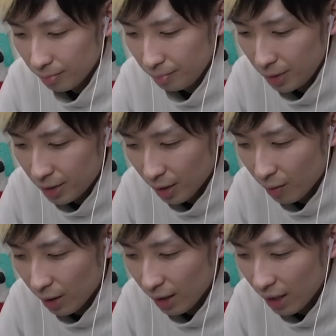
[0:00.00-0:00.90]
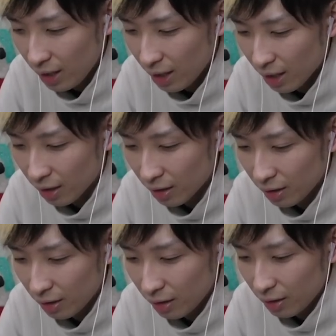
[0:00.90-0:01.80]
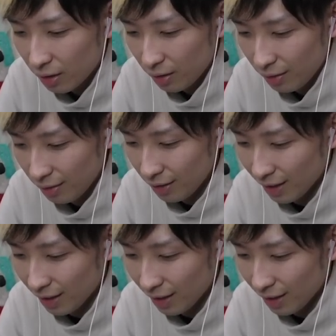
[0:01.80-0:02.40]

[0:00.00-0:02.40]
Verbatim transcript: 見つかるわけないにゃん。